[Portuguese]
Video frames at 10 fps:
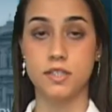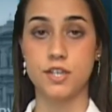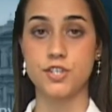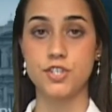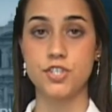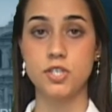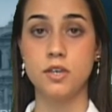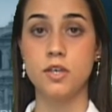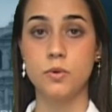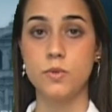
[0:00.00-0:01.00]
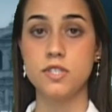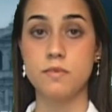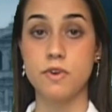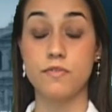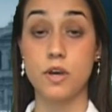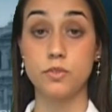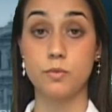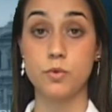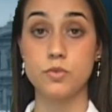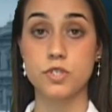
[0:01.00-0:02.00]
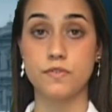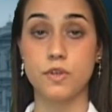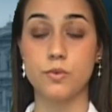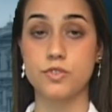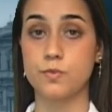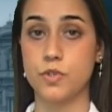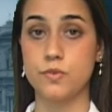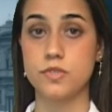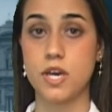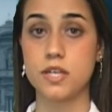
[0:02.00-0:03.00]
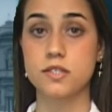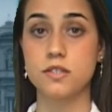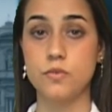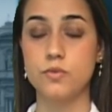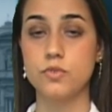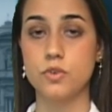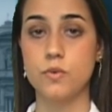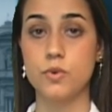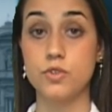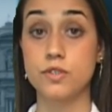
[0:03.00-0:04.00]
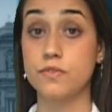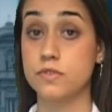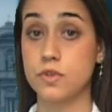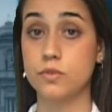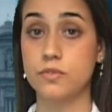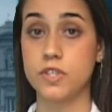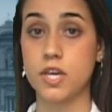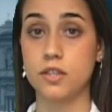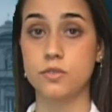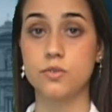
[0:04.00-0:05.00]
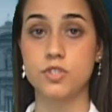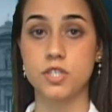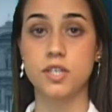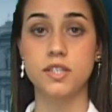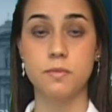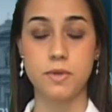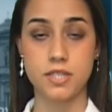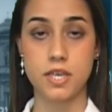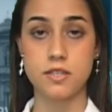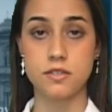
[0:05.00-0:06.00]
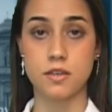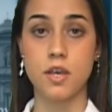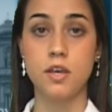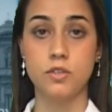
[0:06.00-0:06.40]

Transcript: Na Argentina, o índice Merval da Bolsa de Valores de Buenos Aires não funcionou hoje em função do feriado do Dia da Independência.